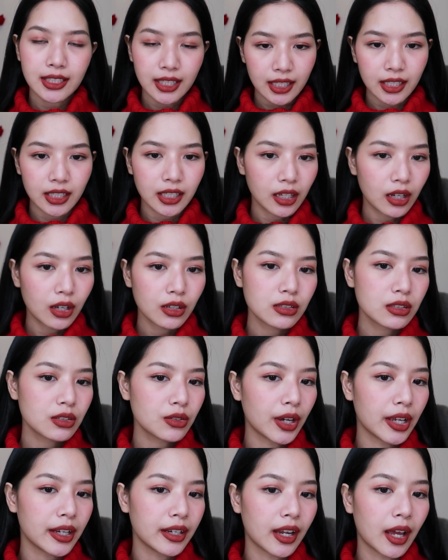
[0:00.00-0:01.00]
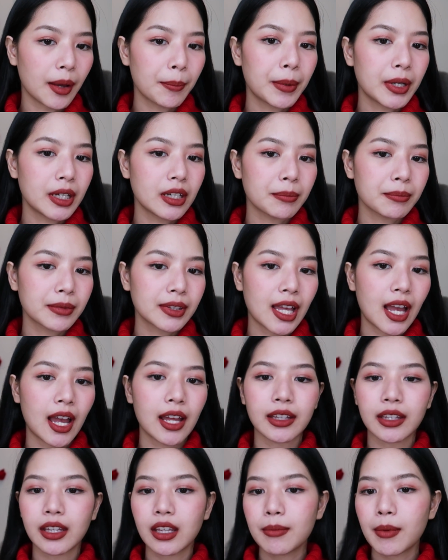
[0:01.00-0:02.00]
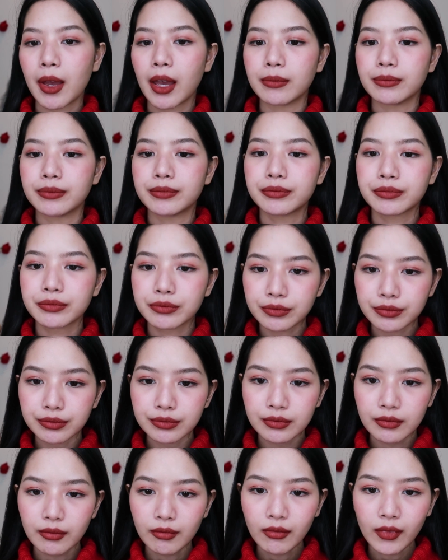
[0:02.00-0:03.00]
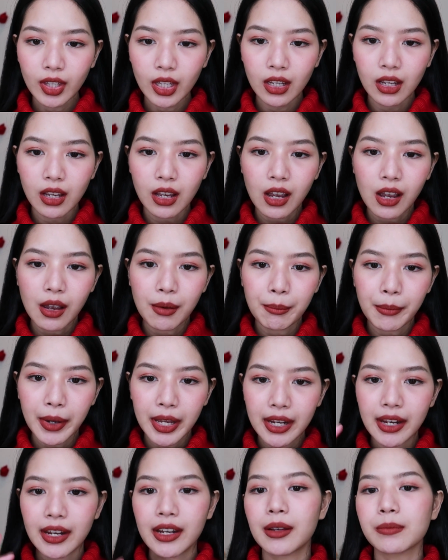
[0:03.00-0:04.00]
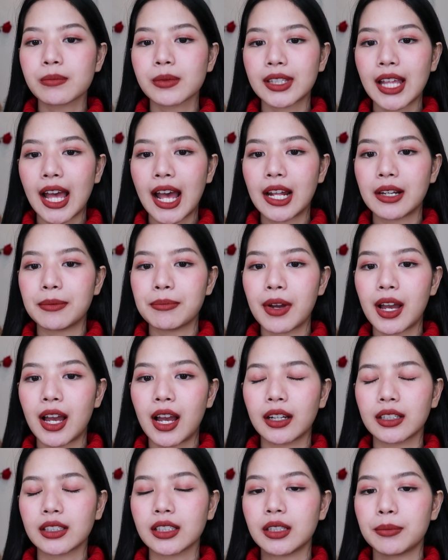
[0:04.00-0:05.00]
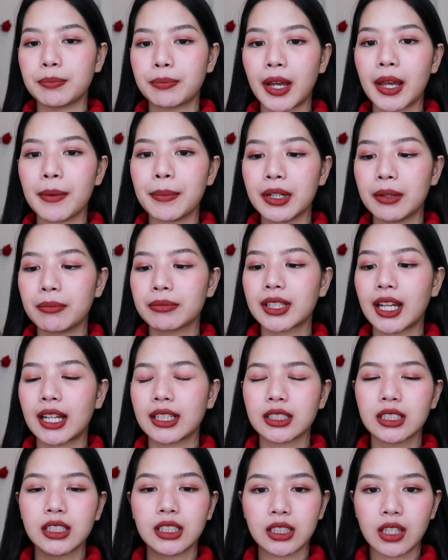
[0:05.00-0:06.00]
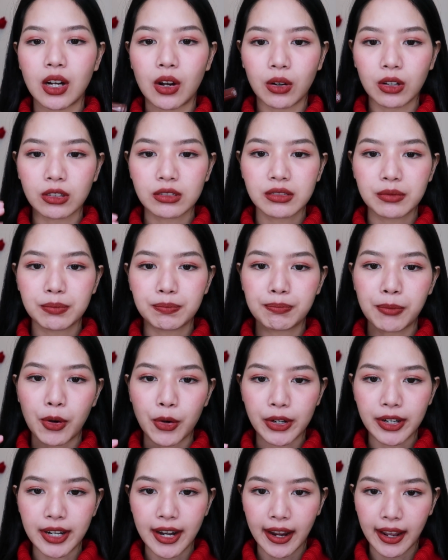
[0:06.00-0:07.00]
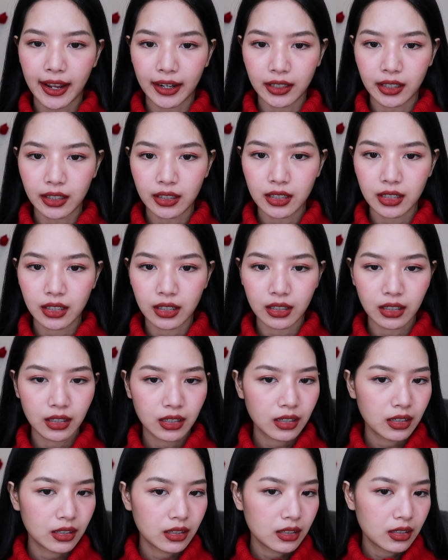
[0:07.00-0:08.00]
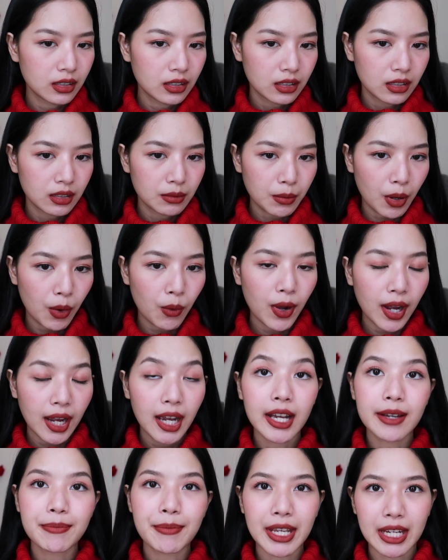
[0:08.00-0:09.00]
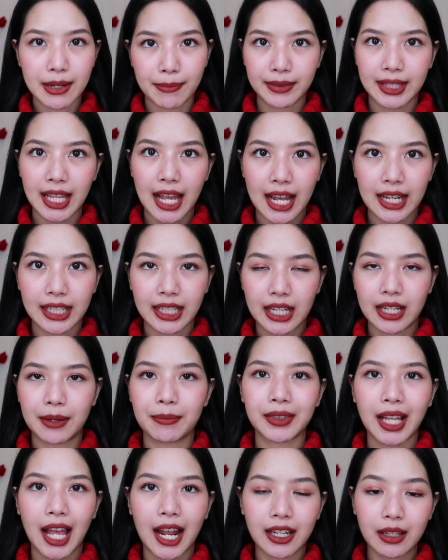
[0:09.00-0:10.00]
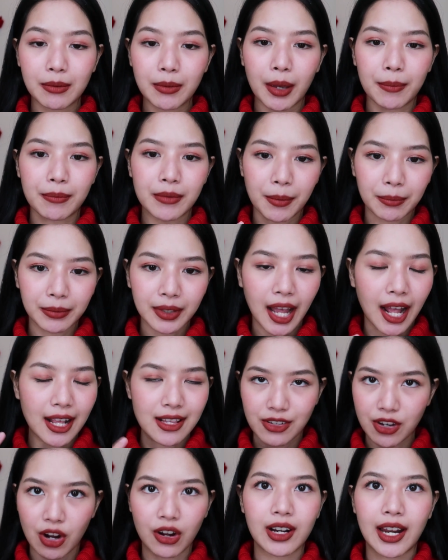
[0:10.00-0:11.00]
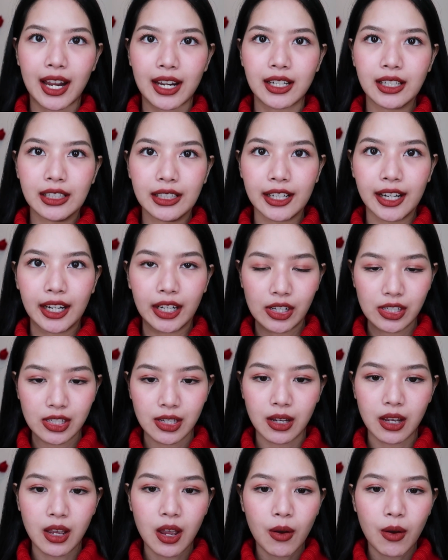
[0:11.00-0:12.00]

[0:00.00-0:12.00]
สีนี้ก็สวยนะเป็นน้ำตาลที่แบบไม่ได้น้ำตาลมากเกินไปเป็นน้ำตาลกึ่งออกปนแดงนิดนึงเพราะว่าเคยมีน้ำตาลเนี่ยน้ำตาลที่แบบน้ำตาลช็อกโกแลตเลยอันนั้นก็จะ